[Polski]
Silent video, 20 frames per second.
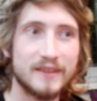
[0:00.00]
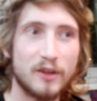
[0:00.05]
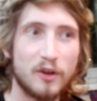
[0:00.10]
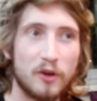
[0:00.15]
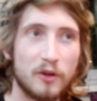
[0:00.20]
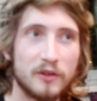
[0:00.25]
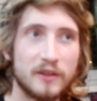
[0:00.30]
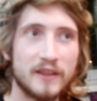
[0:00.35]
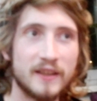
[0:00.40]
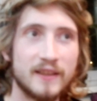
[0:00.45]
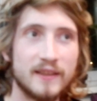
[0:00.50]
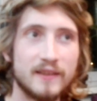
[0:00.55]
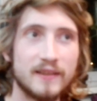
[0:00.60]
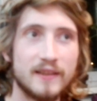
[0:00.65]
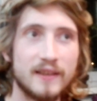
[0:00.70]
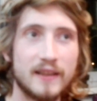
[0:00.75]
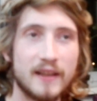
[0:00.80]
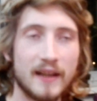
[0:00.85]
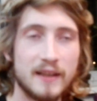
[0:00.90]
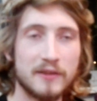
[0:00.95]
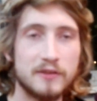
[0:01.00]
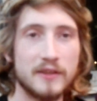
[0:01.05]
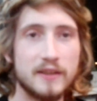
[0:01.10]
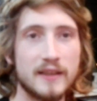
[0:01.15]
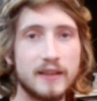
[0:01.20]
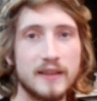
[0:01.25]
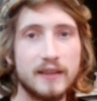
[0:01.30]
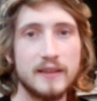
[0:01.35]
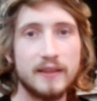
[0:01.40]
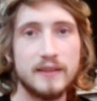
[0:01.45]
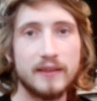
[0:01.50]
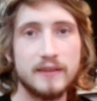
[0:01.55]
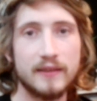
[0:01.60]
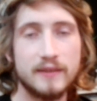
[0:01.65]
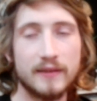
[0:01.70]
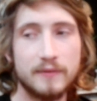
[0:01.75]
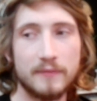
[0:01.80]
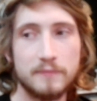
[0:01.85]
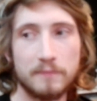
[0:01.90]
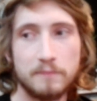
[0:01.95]
one raczej
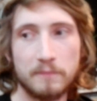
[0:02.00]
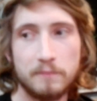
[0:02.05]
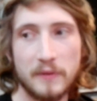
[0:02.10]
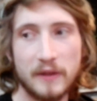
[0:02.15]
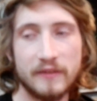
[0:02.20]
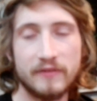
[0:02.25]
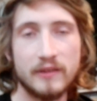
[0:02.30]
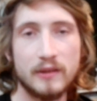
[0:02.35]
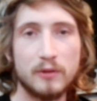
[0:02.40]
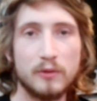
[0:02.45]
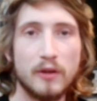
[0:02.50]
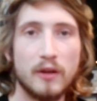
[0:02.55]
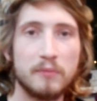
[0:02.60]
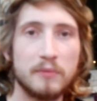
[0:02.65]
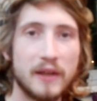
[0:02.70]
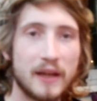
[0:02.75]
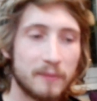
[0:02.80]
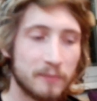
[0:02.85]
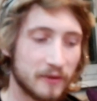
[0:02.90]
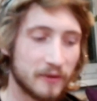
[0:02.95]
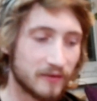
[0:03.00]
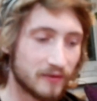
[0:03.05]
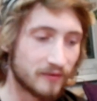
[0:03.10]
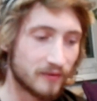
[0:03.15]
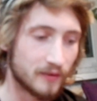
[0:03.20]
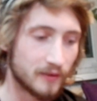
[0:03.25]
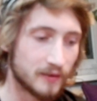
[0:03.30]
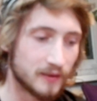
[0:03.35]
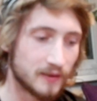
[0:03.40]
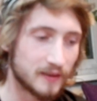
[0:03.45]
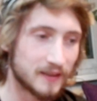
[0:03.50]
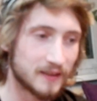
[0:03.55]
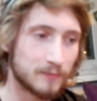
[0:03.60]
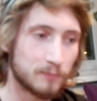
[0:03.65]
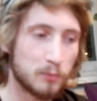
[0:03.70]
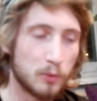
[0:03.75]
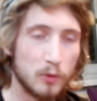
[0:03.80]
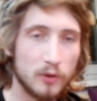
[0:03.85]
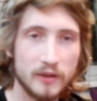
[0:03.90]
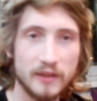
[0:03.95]
preferują najpierw
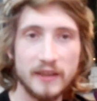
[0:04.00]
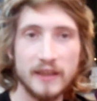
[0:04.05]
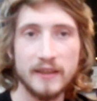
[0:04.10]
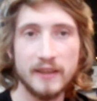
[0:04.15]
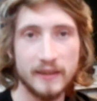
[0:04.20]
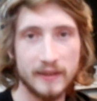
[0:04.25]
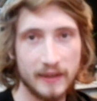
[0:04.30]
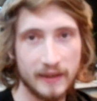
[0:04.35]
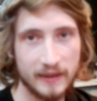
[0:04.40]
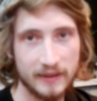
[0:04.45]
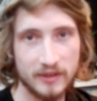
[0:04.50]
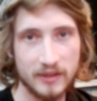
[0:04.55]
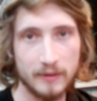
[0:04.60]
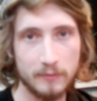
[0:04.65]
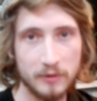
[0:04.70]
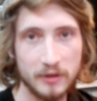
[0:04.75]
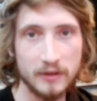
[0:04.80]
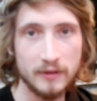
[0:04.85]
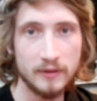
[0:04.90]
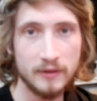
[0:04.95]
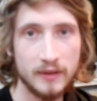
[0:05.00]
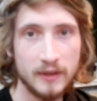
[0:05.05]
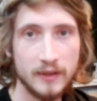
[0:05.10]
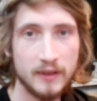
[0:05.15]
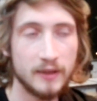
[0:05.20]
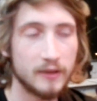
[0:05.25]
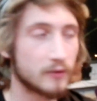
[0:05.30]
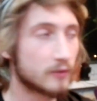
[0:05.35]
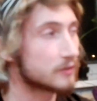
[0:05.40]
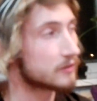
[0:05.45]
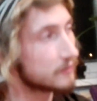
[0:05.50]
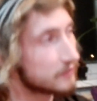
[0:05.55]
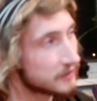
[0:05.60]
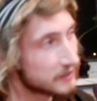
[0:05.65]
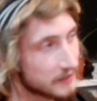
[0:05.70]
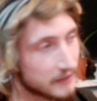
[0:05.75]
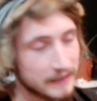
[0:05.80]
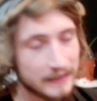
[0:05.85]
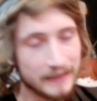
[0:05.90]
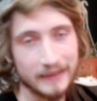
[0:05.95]
spulchnienie tej ziemi,
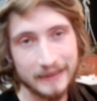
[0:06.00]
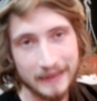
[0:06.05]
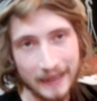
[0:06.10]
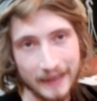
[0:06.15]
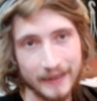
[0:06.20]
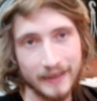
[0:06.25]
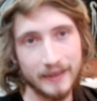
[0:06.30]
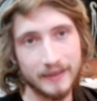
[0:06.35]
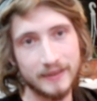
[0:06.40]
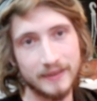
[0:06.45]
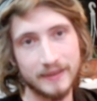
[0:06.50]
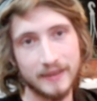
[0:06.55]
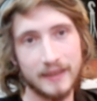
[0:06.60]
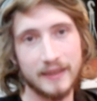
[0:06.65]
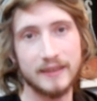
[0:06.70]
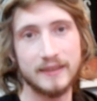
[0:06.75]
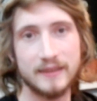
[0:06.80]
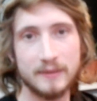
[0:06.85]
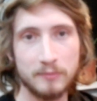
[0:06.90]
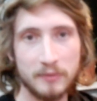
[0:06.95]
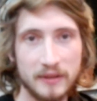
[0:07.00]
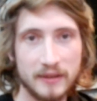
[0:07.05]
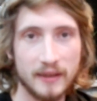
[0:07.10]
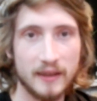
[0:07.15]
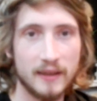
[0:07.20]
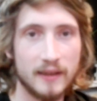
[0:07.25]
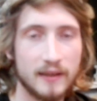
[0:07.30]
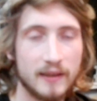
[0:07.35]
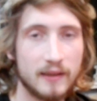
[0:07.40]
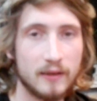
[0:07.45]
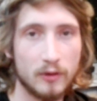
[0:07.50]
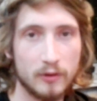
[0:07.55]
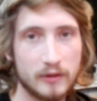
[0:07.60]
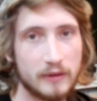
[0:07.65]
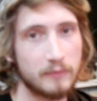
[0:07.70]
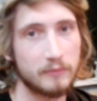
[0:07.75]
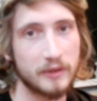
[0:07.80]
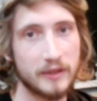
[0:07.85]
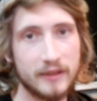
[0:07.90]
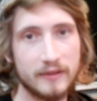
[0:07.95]
Oczywiście nie tak jak jest teraz zbita
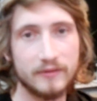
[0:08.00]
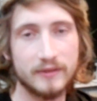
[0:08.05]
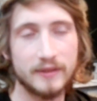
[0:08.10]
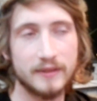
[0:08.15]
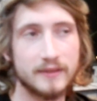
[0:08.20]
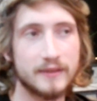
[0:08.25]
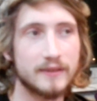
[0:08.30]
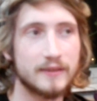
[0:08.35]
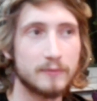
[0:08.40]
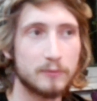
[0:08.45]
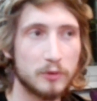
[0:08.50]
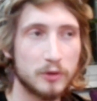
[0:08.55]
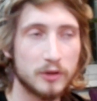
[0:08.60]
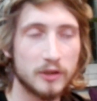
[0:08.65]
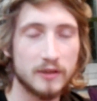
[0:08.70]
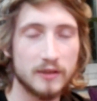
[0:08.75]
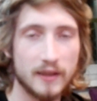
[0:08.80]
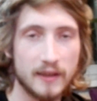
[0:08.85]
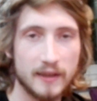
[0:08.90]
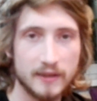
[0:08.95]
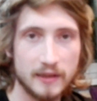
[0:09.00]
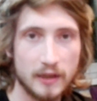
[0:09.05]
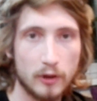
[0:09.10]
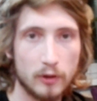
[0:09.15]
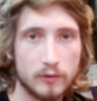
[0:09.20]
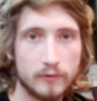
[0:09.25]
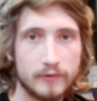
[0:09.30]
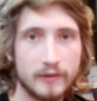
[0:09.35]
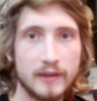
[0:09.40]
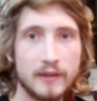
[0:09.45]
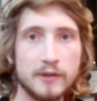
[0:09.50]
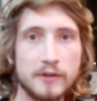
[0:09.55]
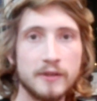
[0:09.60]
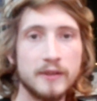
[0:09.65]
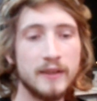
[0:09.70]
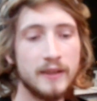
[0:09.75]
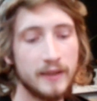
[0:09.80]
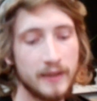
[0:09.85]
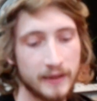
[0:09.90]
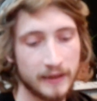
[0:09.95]
lodem, nie? Więc muszę czekać na odwilż.
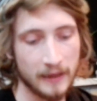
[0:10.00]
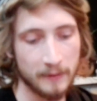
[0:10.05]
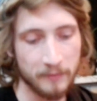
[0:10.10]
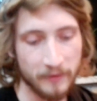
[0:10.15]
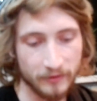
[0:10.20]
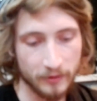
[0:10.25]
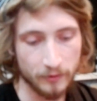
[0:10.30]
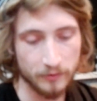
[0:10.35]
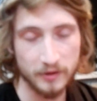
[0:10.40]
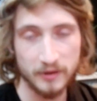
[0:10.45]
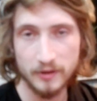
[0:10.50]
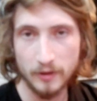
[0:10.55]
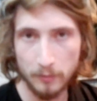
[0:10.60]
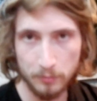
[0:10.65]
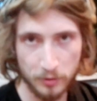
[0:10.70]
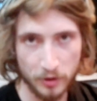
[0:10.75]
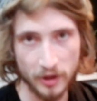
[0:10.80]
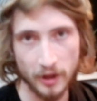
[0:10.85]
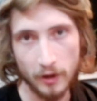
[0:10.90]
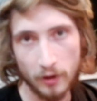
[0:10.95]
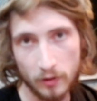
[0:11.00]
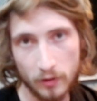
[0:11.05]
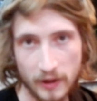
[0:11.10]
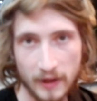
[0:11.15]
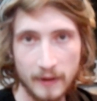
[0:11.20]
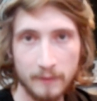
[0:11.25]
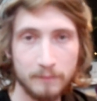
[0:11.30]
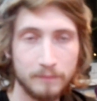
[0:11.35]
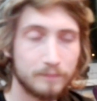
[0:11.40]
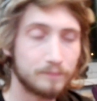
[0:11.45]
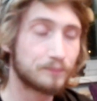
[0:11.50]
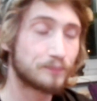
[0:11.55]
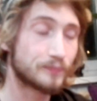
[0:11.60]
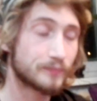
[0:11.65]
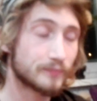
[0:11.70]
Najpierw to wszystko przeoram,